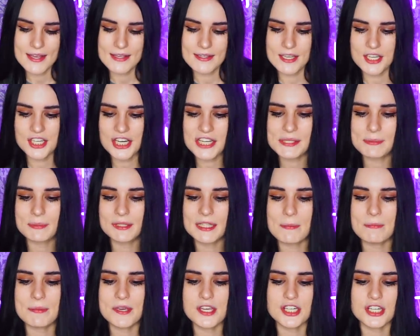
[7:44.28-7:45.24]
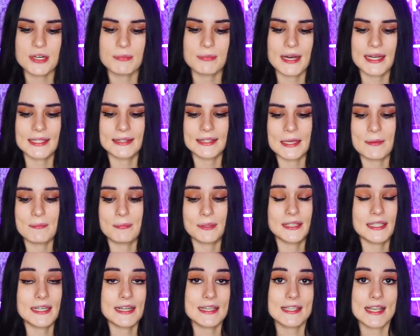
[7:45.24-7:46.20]
Сейчас мы напишем этой
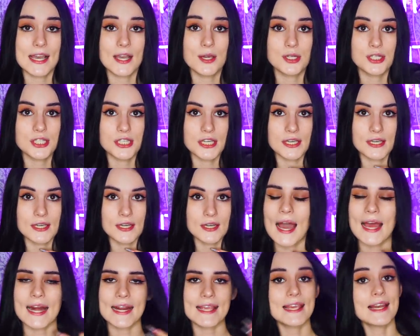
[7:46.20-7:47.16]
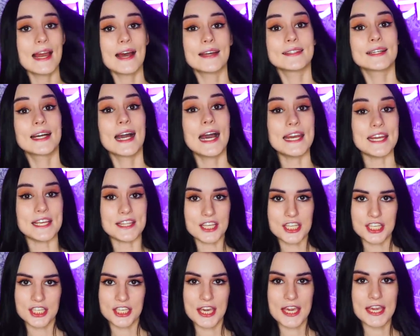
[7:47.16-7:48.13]
потрясающей Аракелян
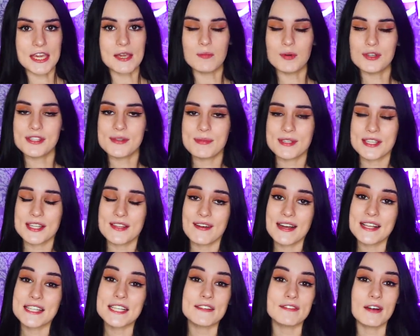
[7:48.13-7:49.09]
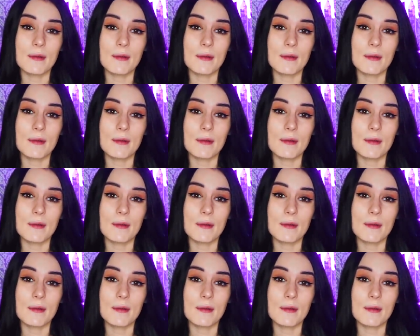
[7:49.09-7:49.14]
Кариночке и будем задавать ей